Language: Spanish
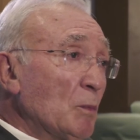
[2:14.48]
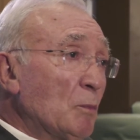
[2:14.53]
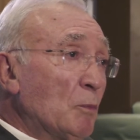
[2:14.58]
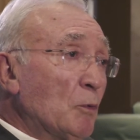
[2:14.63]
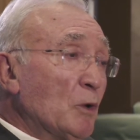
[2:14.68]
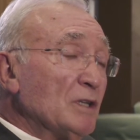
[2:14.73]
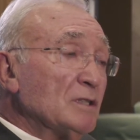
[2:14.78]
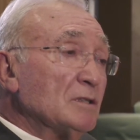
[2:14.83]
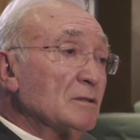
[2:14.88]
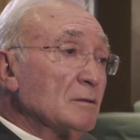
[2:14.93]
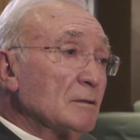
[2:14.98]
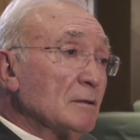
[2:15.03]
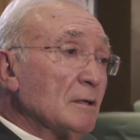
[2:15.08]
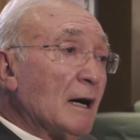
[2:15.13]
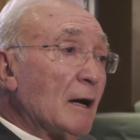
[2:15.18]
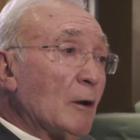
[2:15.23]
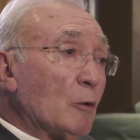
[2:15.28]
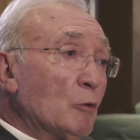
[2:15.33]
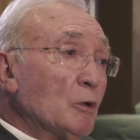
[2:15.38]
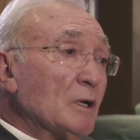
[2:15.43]
pues
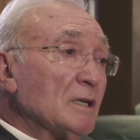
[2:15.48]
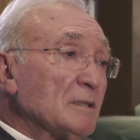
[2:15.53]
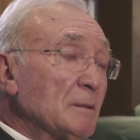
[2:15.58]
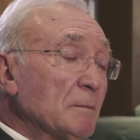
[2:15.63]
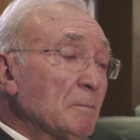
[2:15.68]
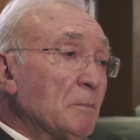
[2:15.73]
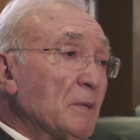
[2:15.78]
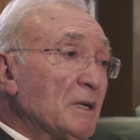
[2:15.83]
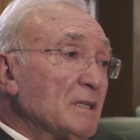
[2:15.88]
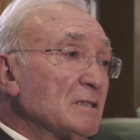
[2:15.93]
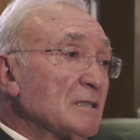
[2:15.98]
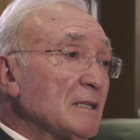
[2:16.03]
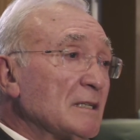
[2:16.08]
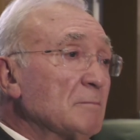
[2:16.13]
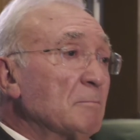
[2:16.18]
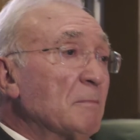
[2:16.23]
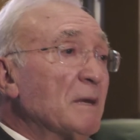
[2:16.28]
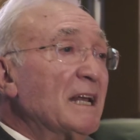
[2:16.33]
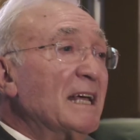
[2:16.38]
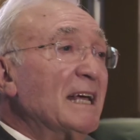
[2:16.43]
algunas
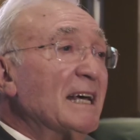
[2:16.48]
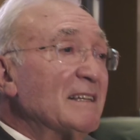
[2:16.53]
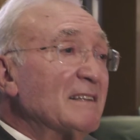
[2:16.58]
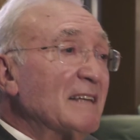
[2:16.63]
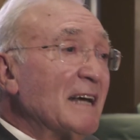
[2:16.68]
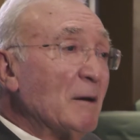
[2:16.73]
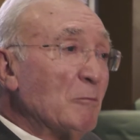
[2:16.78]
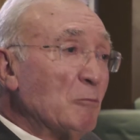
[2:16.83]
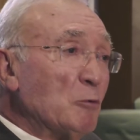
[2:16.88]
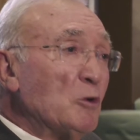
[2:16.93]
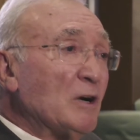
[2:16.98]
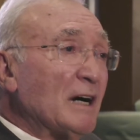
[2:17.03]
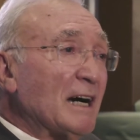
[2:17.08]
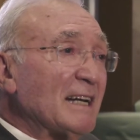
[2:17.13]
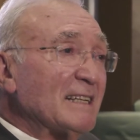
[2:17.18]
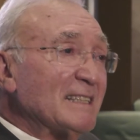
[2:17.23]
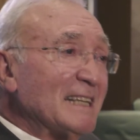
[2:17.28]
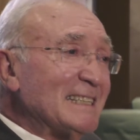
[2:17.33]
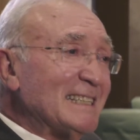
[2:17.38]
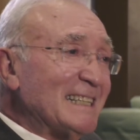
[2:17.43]
empresas venían ya a
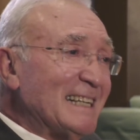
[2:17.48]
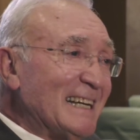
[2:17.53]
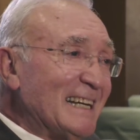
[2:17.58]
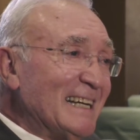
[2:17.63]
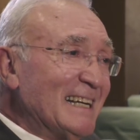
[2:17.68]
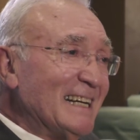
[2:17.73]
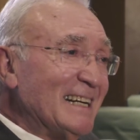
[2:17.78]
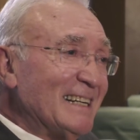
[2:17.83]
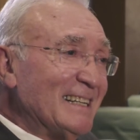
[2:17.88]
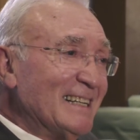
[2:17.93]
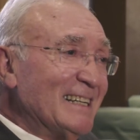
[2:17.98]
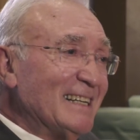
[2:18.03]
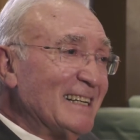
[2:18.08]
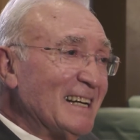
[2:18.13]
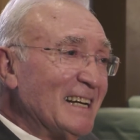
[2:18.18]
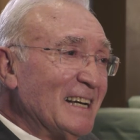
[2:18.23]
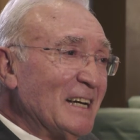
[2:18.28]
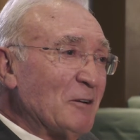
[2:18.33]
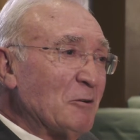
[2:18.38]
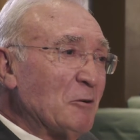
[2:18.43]
buscar, ya te querían
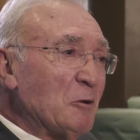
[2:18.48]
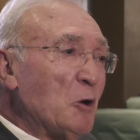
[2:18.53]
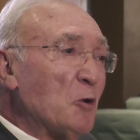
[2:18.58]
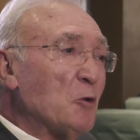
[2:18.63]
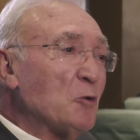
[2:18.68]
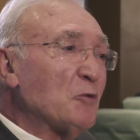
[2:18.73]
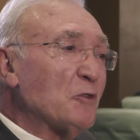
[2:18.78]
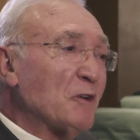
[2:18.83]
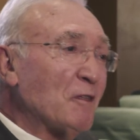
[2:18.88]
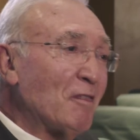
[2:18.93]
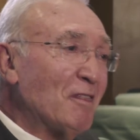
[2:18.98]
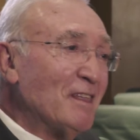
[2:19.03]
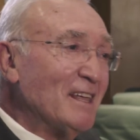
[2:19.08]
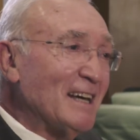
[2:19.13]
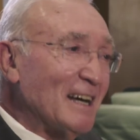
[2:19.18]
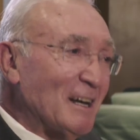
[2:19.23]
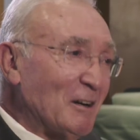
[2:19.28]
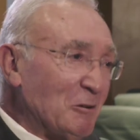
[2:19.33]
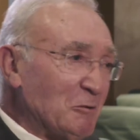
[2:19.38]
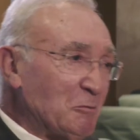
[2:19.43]
ingenieros, nos
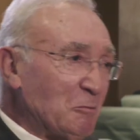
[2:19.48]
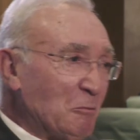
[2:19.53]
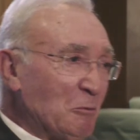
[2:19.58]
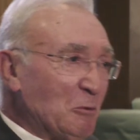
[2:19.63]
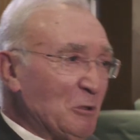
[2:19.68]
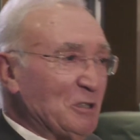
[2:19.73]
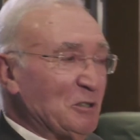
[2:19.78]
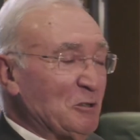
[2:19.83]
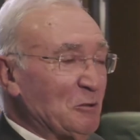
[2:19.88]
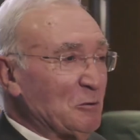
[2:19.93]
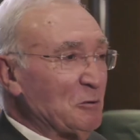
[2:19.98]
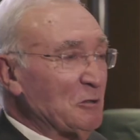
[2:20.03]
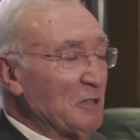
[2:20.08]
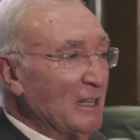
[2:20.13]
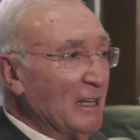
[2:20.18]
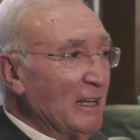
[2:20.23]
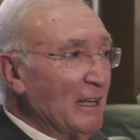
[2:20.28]
ofrecían los puestos